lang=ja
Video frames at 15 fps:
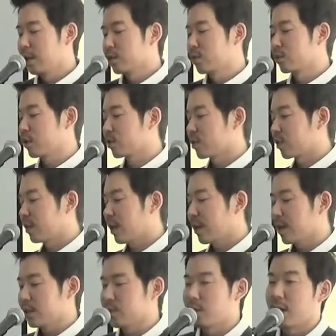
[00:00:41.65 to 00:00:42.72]
そして
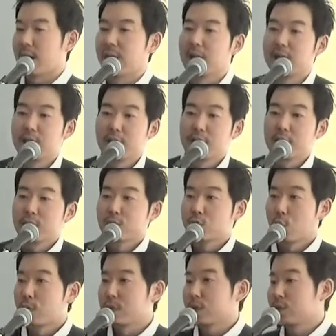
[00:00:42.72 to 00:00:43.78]
中には
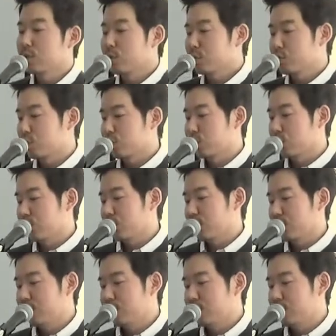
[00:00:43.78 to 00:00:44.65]
貯金をする、